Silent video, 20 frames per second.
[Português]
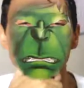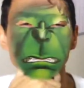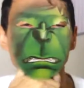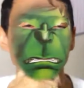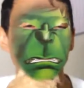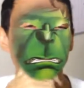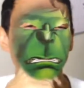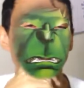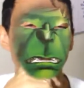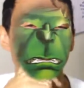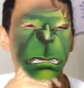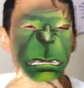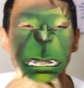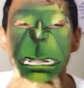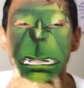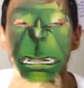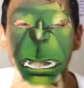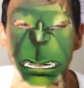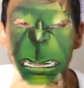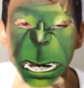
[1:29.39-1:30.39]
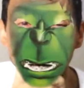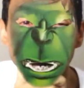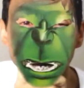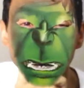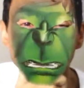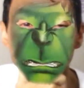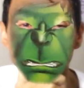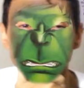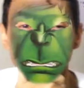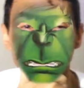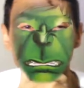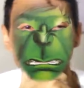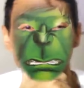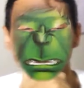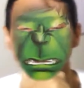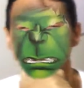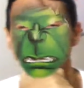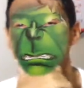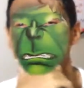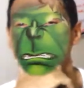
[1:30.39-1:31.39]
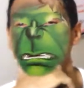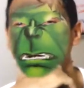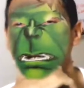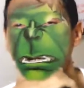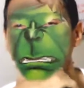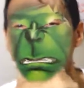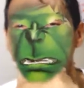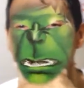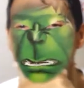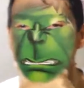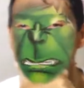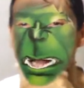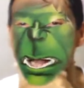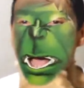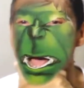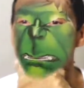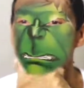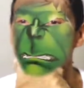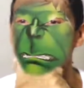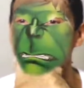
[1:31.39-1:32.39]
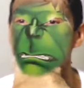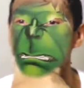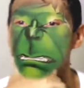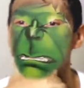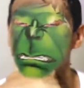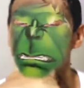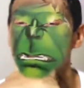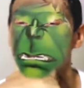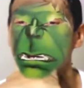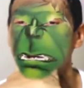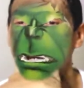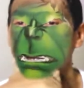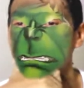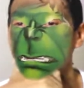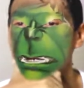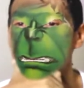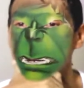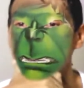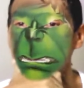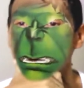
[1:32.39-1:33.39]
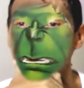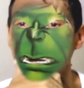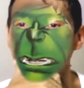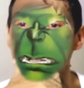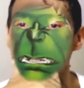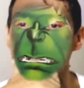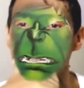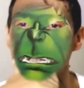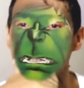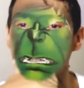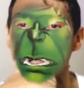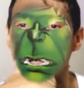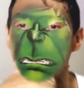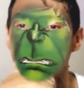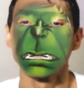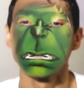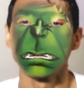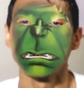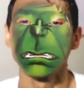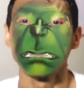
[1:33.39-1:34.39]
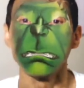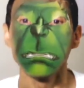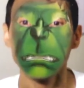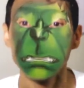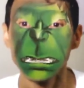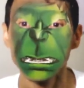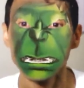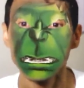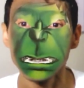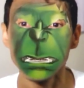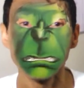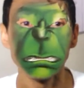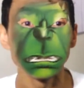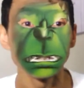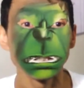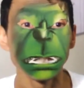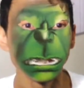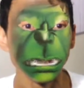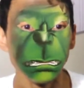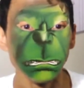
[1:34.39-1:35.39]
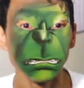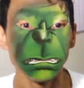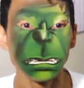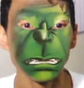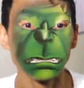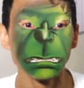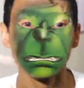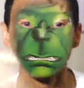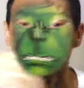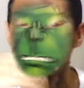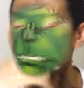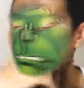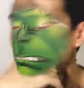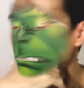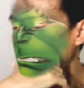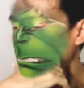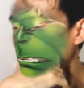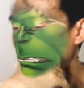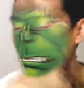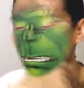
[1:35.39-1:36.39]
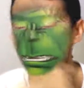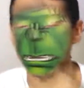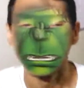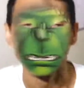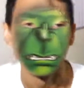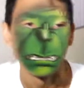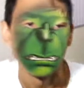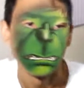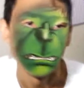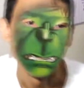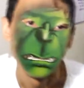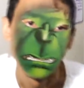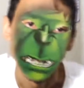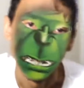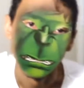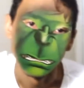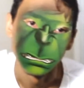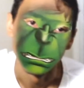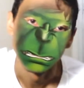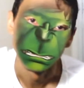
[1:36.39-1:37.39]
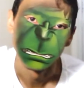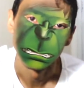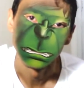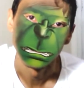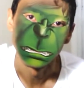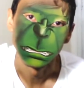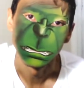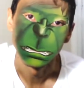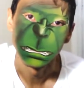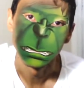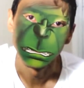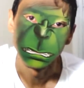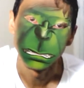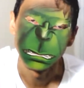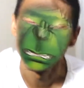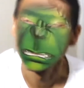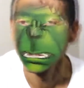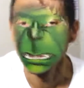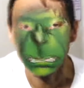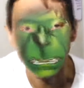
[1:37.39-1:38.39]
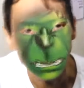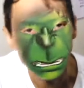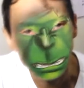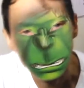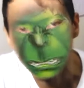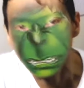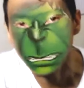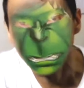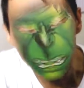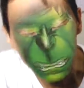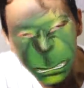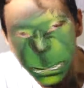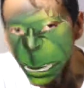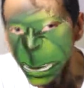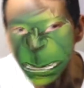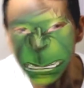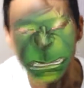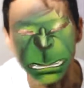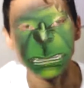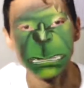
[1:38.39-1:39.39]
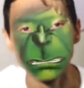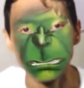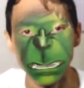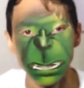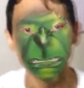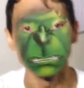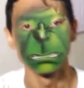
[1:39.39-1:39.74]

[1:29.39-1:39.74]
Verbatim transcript: meio irritadão. O cara fica brabo. O cara fica brabão. Aí ele diz assim, ó. Vi que você não viu. Meu irmão, tu ainda não entendeu que eu não vou olhar esses e-mails?